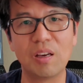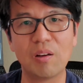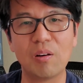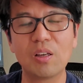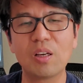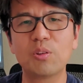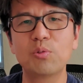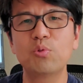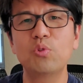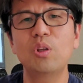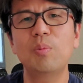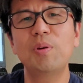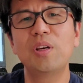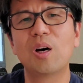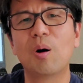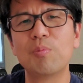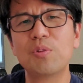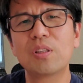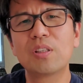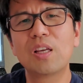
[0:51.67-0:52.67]
그러니까 수리비가
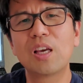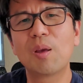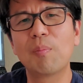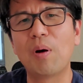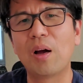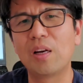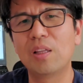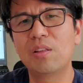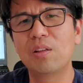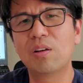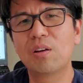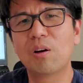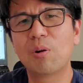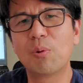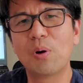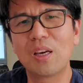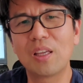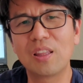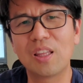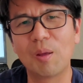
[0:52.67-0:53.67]
엄청나게 많이 들어가고
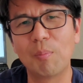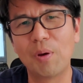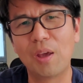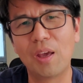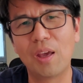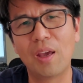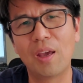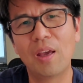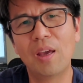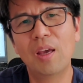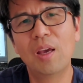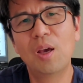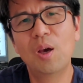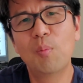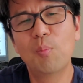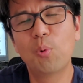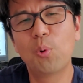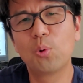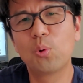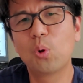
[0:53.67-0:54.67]
하기 때문에
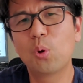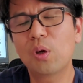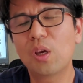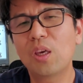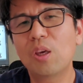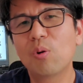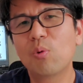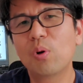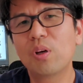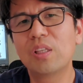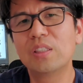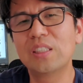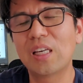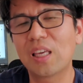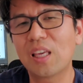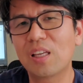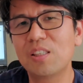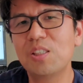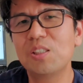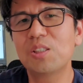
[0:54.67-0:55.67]
보통의 경우에는
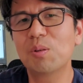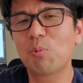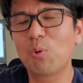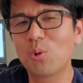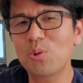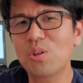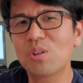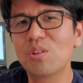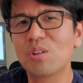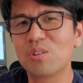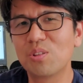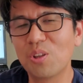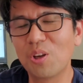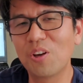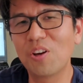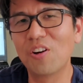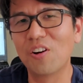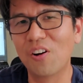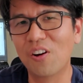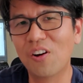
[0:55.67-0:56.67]
자기가 직접 고쳐서
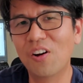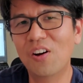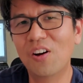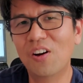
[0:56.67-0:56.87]
써요.